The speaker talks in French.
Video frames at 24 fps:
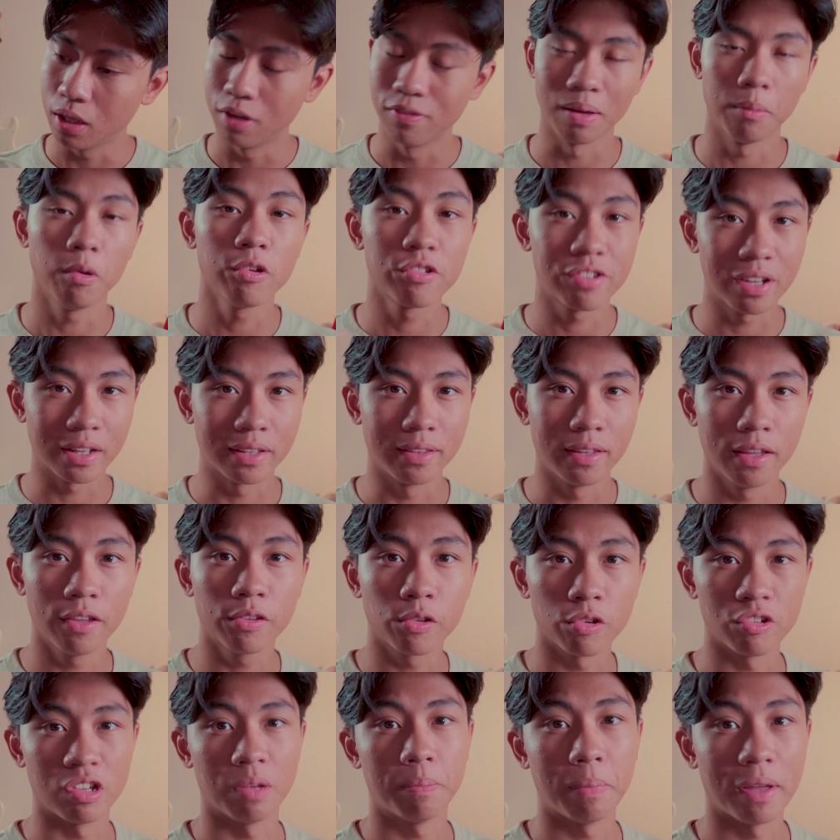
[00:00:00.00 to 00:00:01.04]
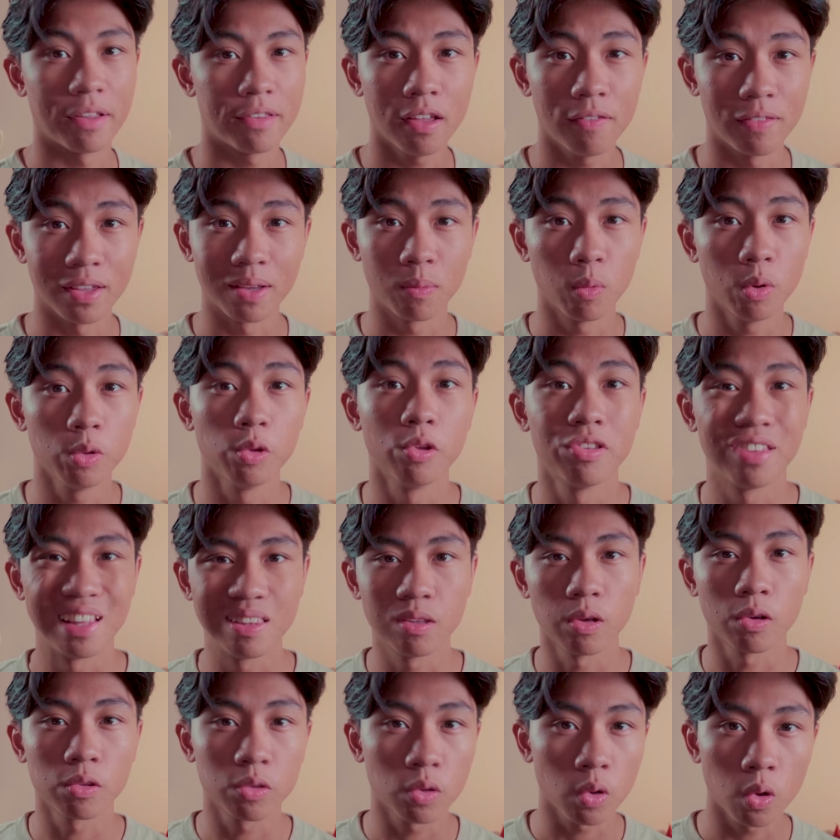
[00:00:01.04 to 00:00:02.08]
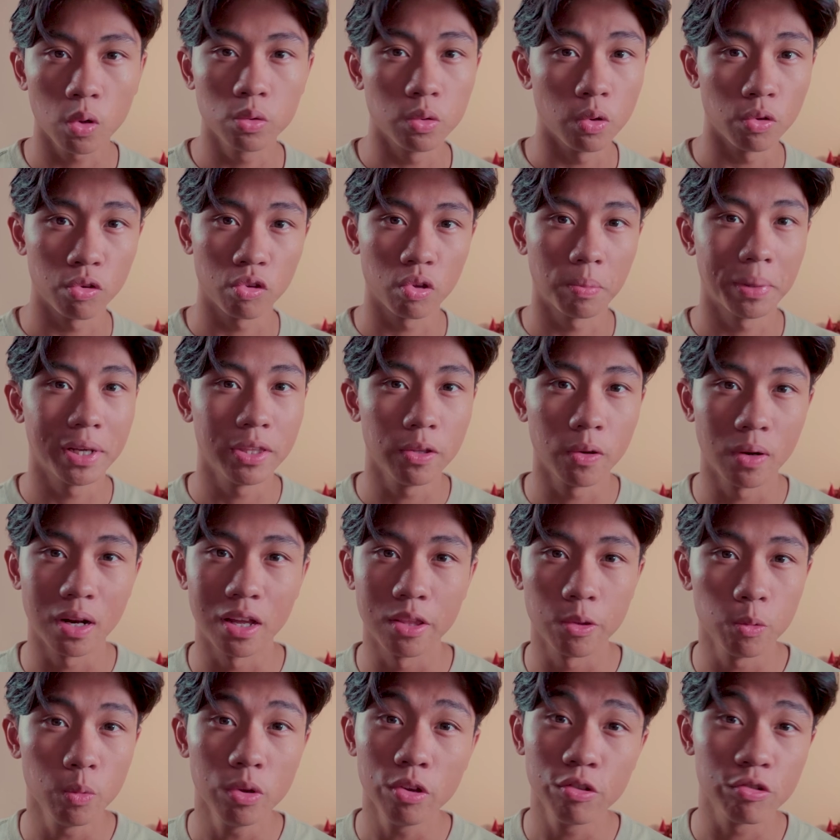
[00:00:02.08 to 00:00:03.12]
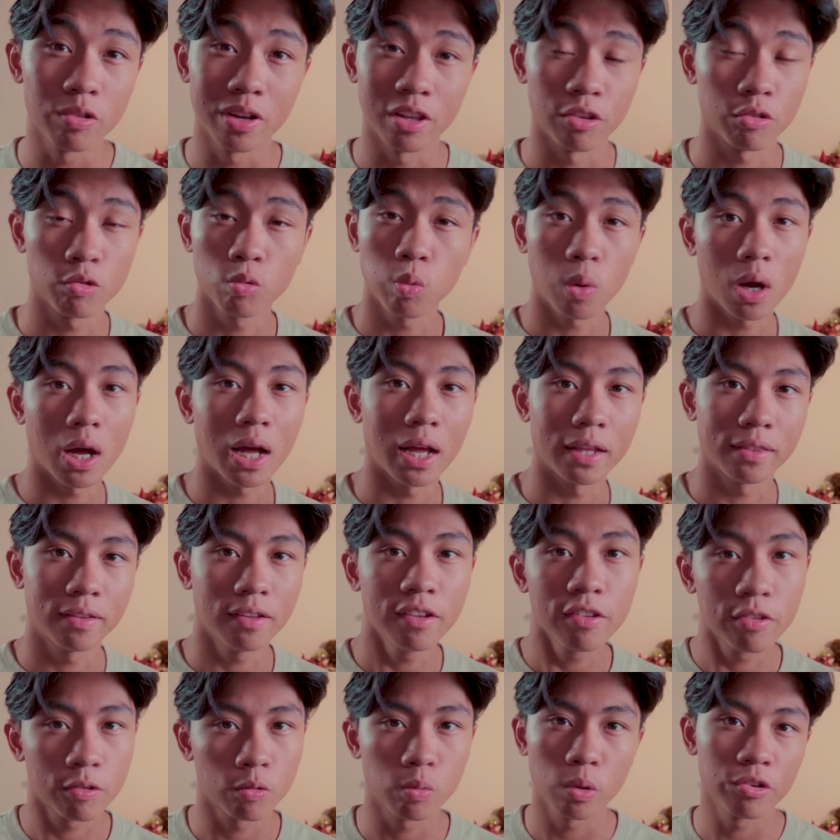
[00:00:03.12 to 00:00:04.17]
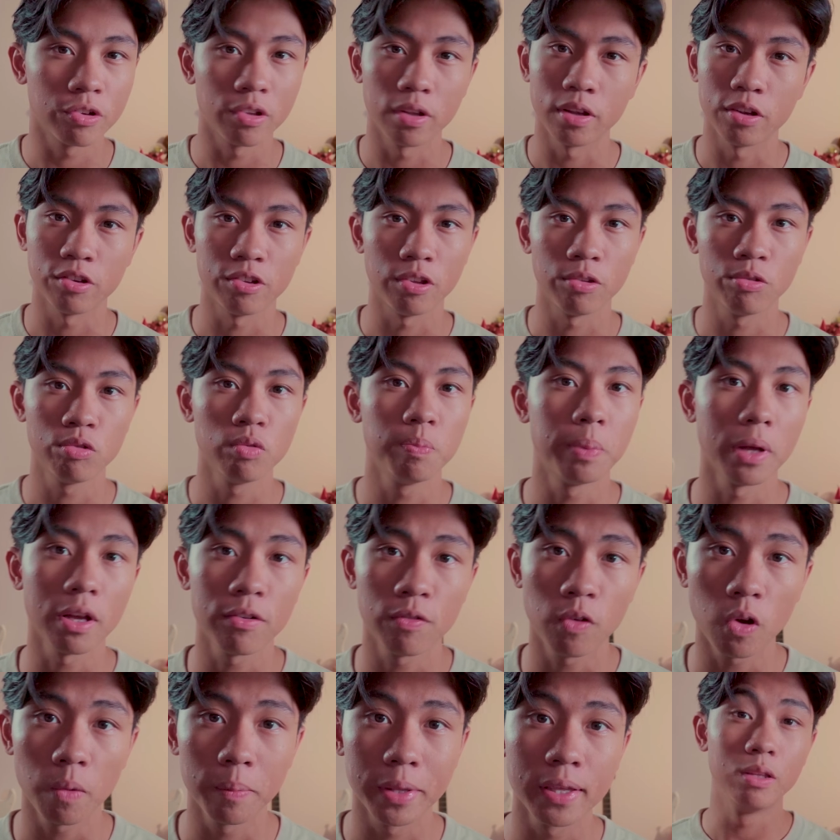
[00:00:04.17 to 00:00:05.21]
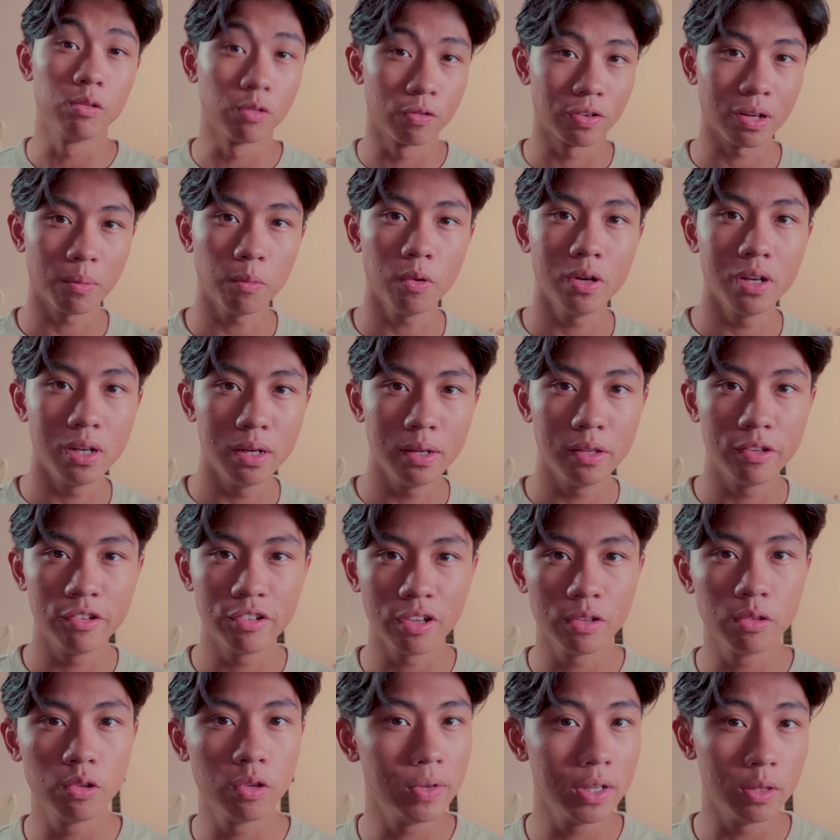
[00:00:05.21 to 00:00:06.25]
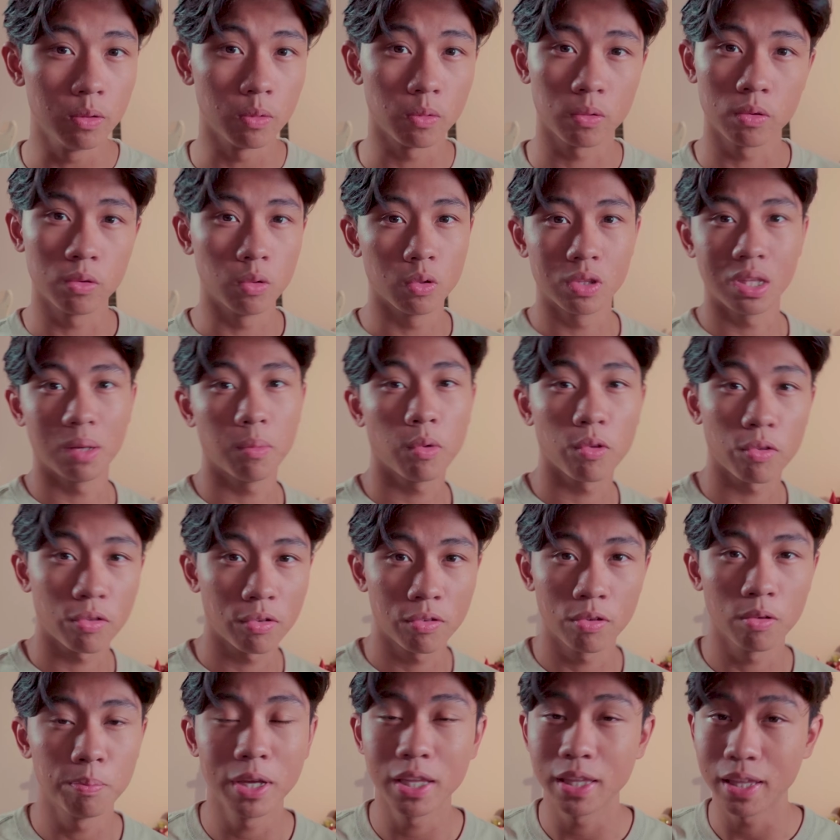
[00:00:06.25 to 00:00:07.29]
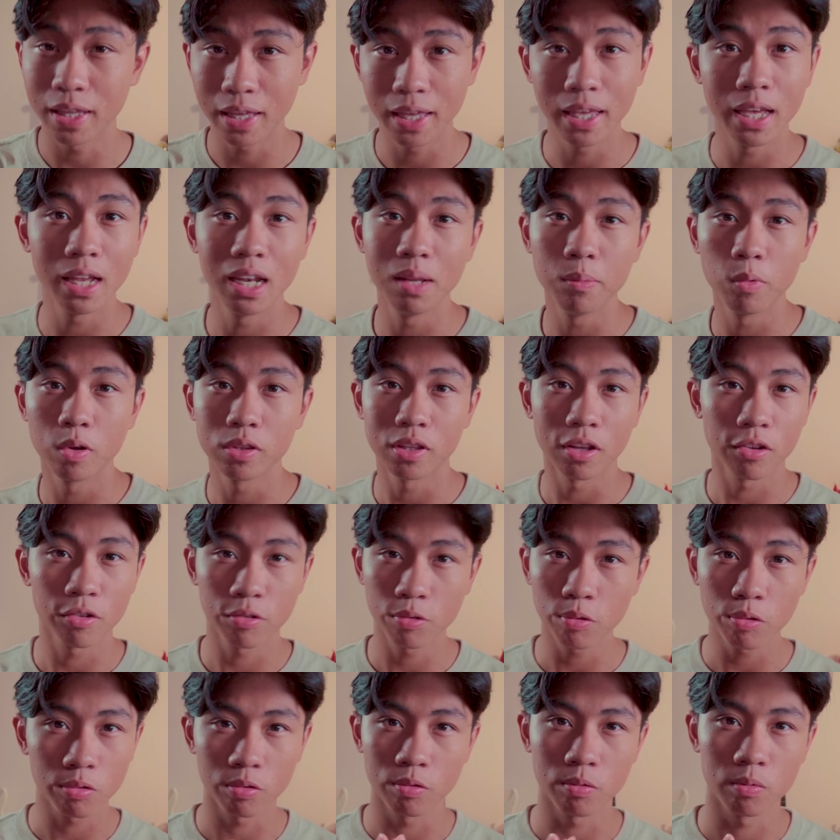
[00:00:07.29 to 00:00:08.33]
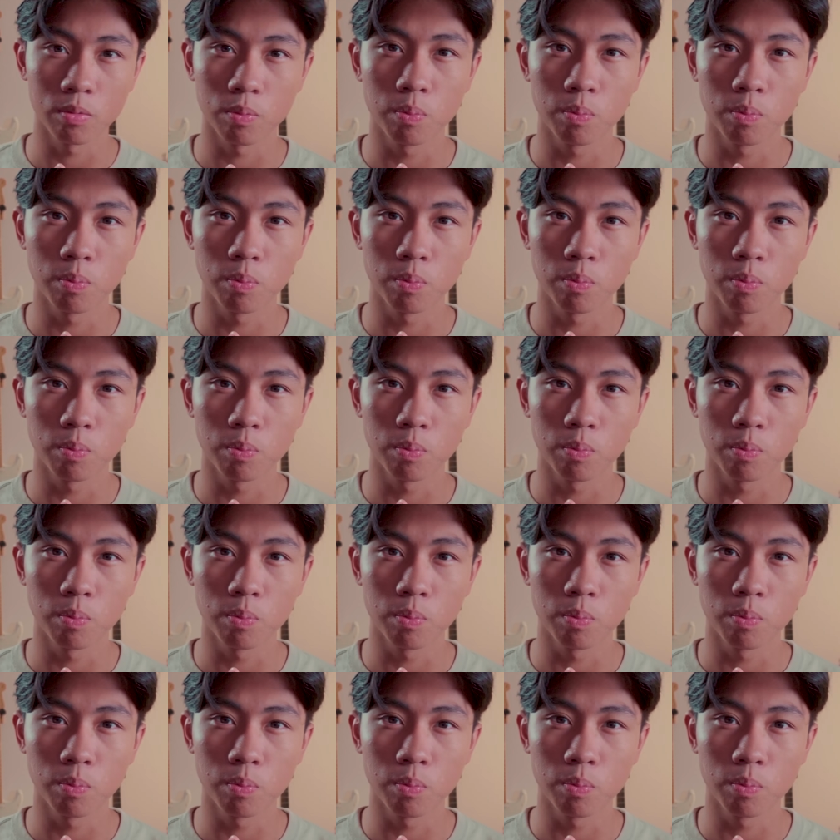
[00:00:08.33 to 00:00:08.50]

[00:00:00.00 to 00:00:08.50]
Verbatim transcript: Et vraiment, chaque est-ce que j'ai passé avec moins de 7h30 de sommeil dans la nuit, je l'ai soit raté, soit j'ai sous-performé. Et donc vraiment l'hygiène de vie, donc notamment sommeil et alimentation sont